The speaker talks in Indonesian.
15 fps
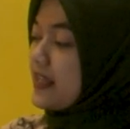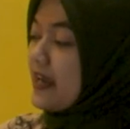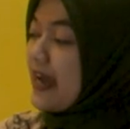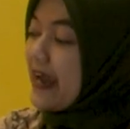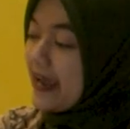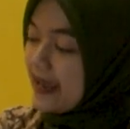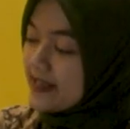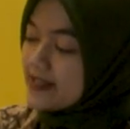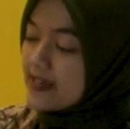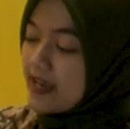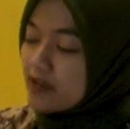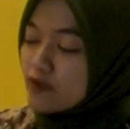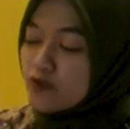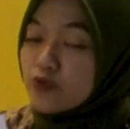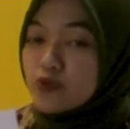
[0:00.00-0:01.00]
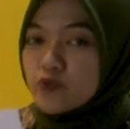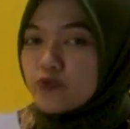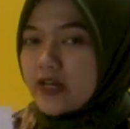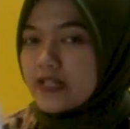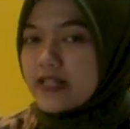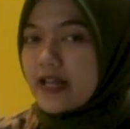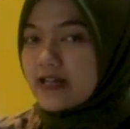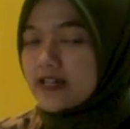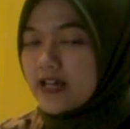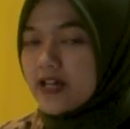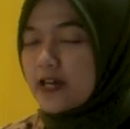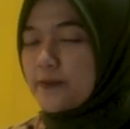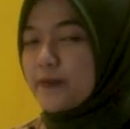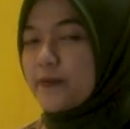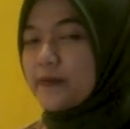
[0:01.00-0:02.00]
STKS yaitu surat tanda
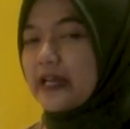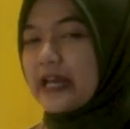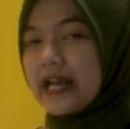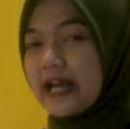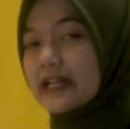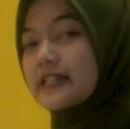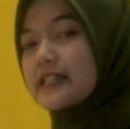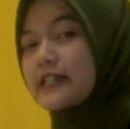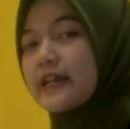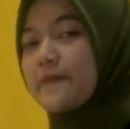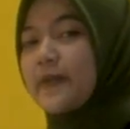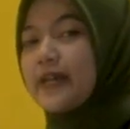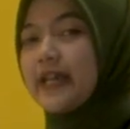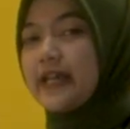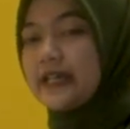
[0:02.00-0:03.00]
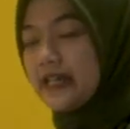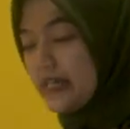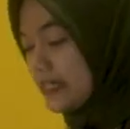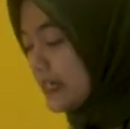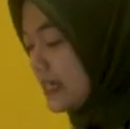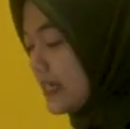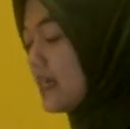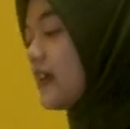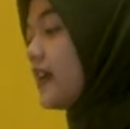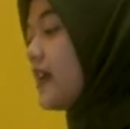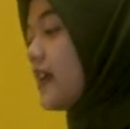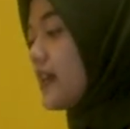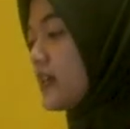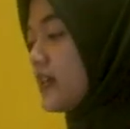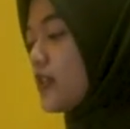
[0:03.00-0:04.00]
kepemilikan senapan angin. Nah, jadi
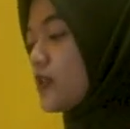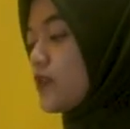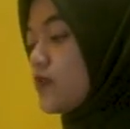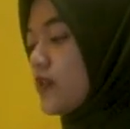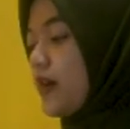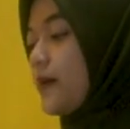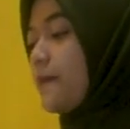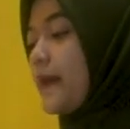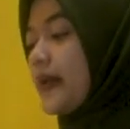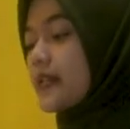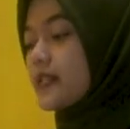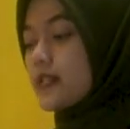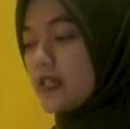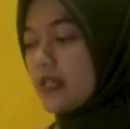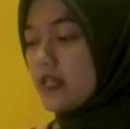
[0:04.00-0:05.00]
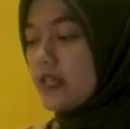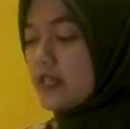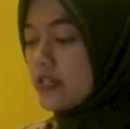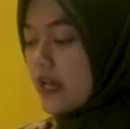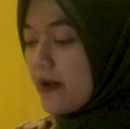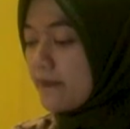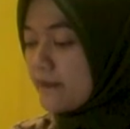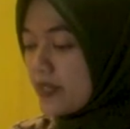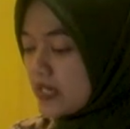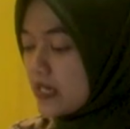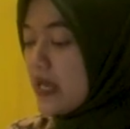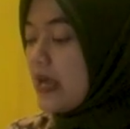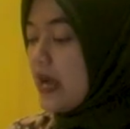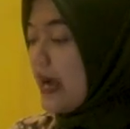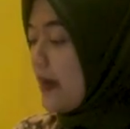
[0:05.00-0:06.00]
ini sudah pasti
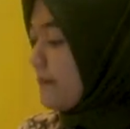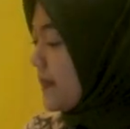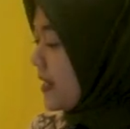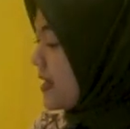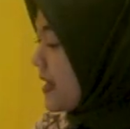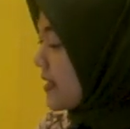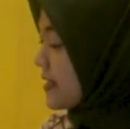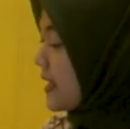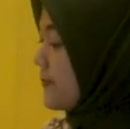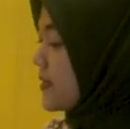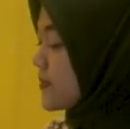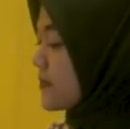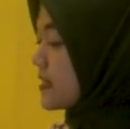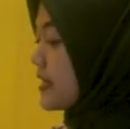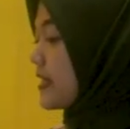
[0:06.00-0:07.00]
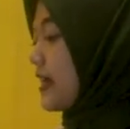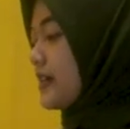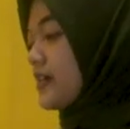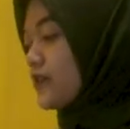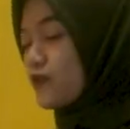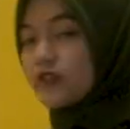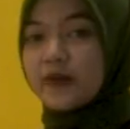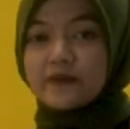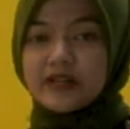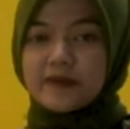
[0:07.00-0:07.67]
dijamin aman ya sahabat bedil karena sudah